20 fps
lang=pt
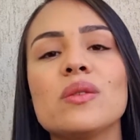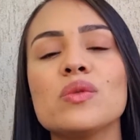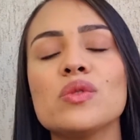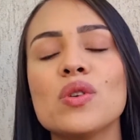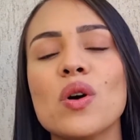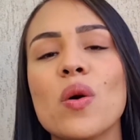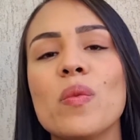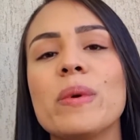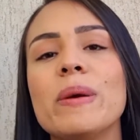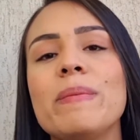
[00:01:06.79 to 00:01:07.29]
Não
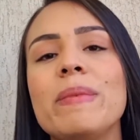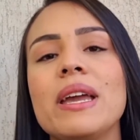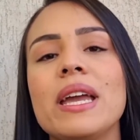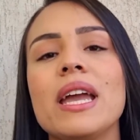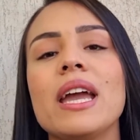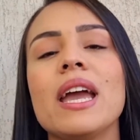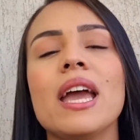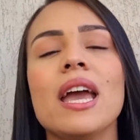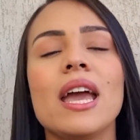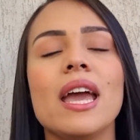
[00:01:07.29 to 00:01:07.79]
só o
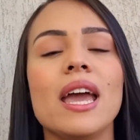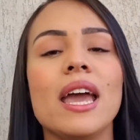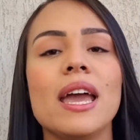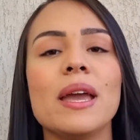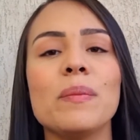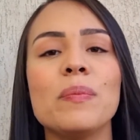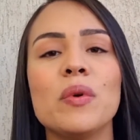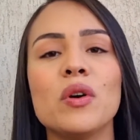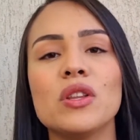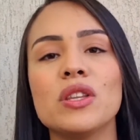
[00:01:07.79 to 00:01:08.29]
bebê
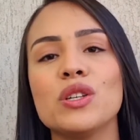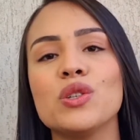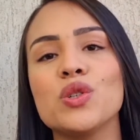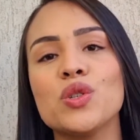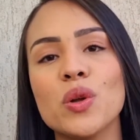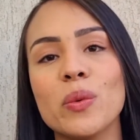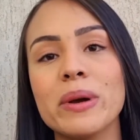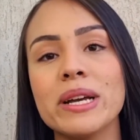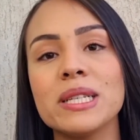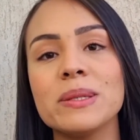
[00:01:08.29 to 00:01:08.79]
é
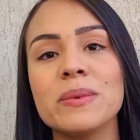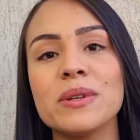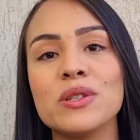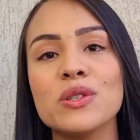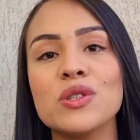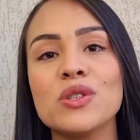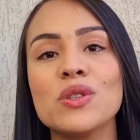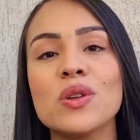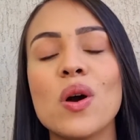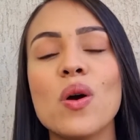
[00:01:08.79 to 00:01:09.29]
importante tomar esse
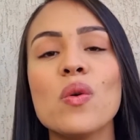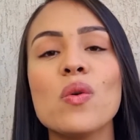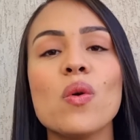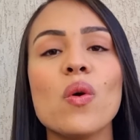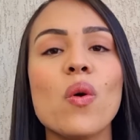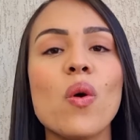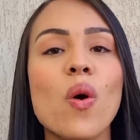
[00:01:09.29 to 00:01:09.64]
banho de sol,